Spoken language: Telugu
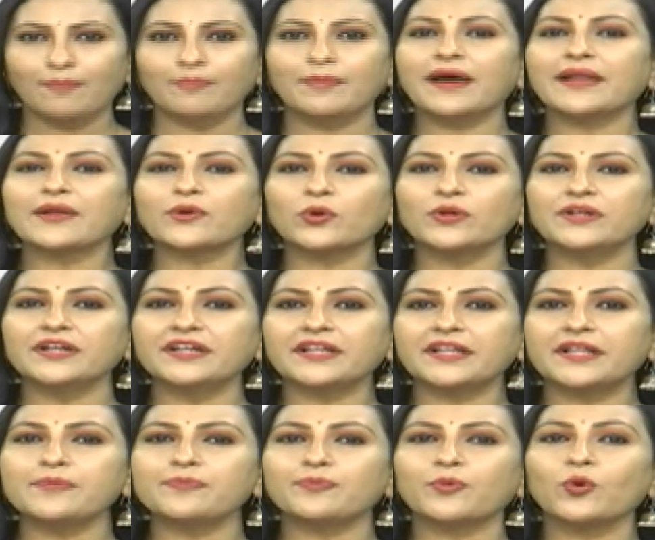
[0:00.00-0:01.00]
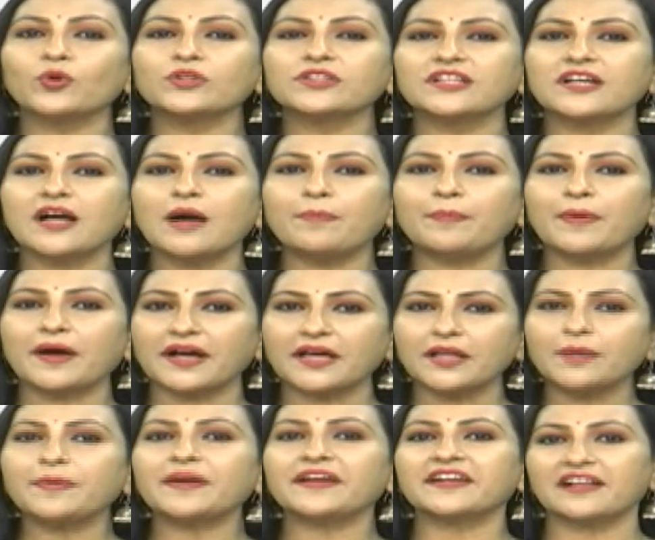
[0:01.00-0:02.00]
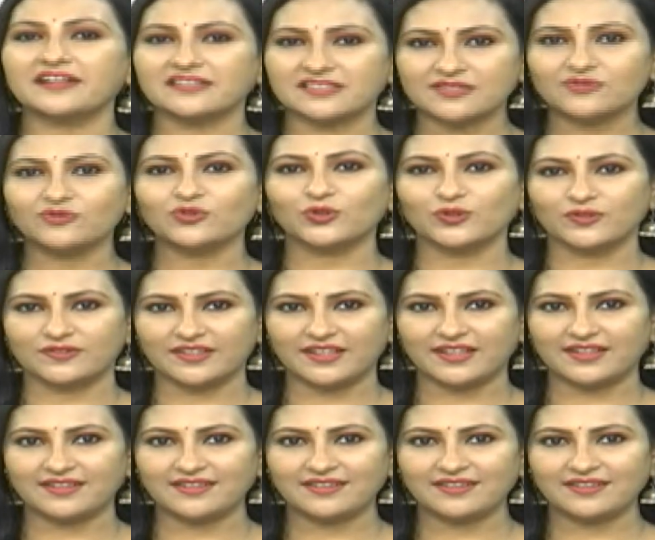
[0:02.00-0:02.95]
మరికొన్నింటిని పూర్తిగా పక్కన పెట్టాల్సి ఉంటుంది